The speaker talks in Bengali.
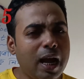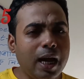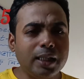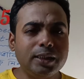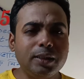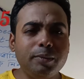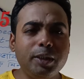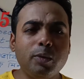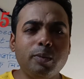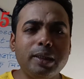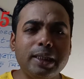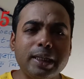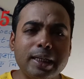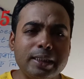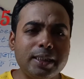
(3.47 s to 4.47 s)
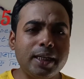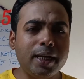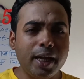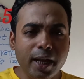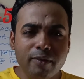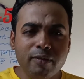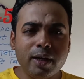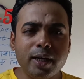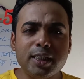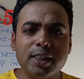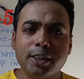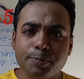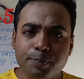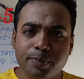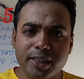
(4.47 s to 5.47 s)
আজ আমি তোমাদের কাছে এভারেজ
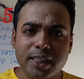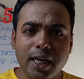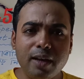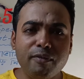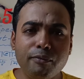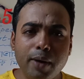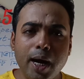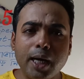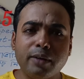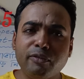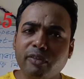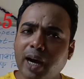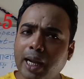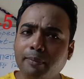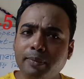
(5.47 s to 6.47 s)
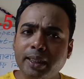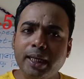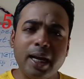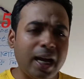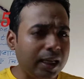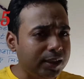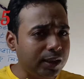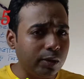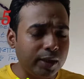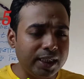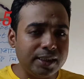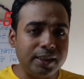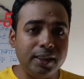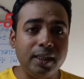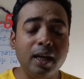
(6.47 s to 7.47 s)
স্পেশাল পার্ট ফাইভ নিয়ে হাজির
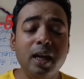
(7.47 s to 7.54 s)
হয়েছি